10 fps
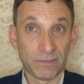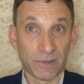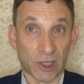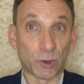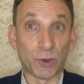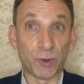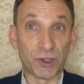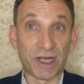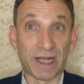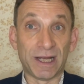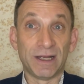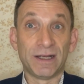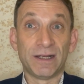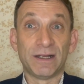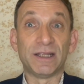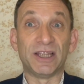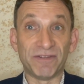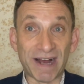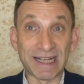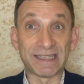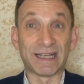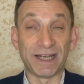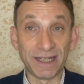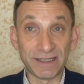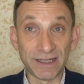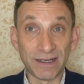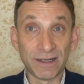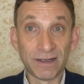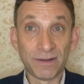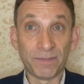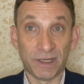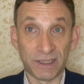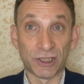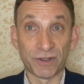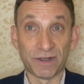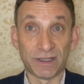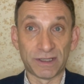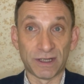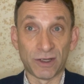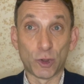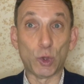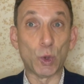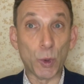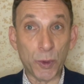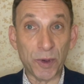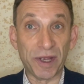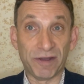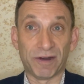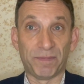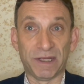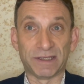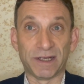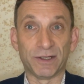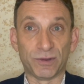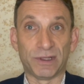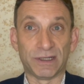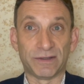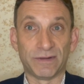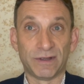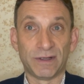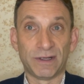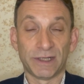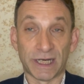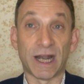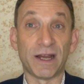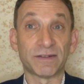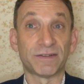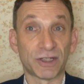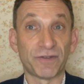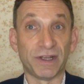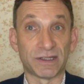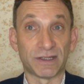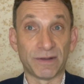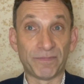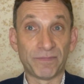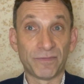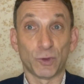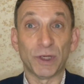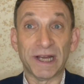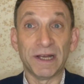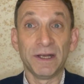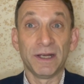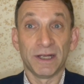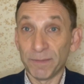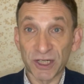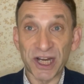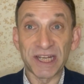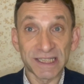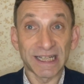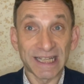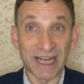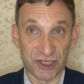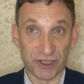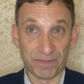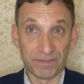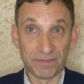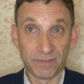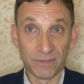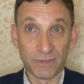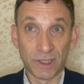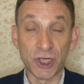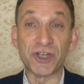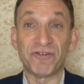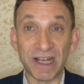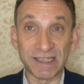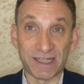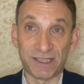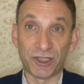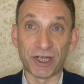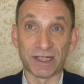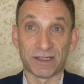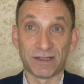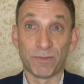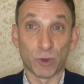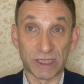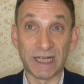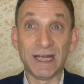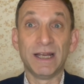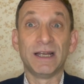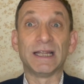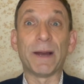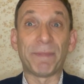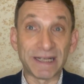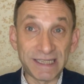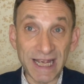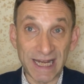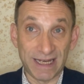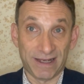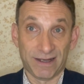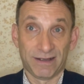который уже два столетия придерживается другое европейское государство, королевство Швеция. Вот только небольшая незадача – Швеция сейчас после нападения